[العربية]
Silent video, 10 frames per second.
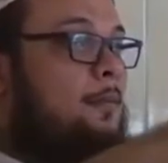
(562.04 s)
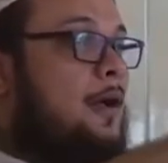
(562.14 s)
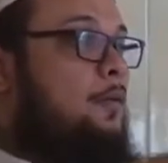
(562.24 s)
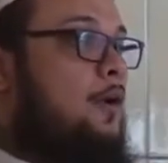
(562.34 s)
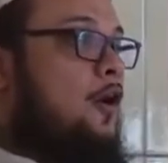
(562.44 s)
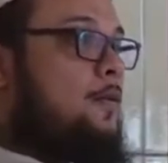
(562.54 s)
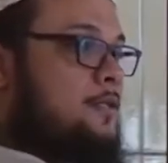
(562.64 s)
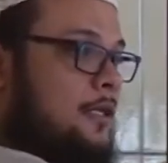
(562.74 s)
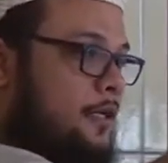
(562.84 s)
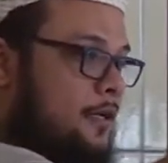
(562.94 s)
ما هو الجواب
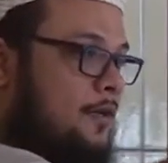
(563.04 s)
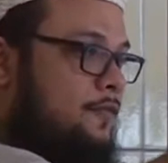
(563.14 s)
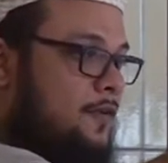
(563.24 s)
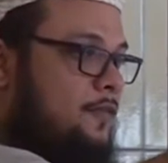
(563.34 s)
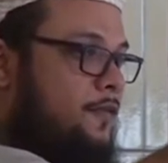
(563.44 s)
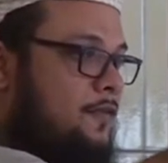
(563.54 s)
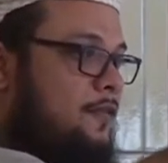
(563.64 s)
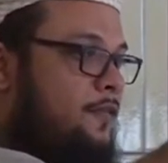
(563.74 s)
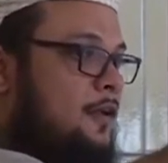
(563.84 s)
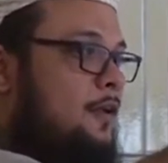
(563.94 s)
الصحيح قف قف قف
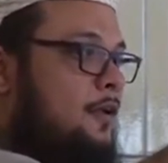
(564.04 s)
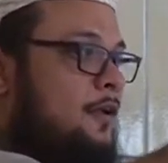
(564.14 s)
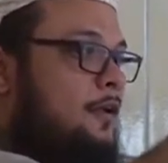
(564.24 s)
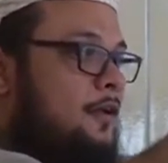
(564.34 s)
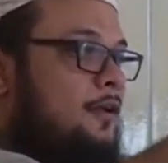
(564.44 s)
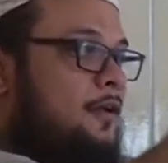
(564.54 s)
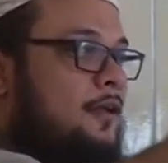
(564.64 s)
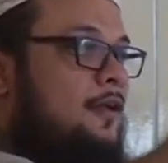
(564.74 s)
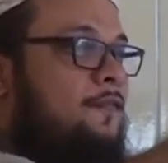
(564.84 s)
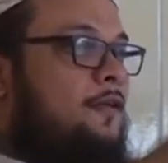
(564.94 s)
قف
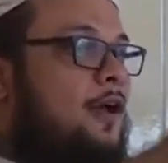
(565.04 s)
قف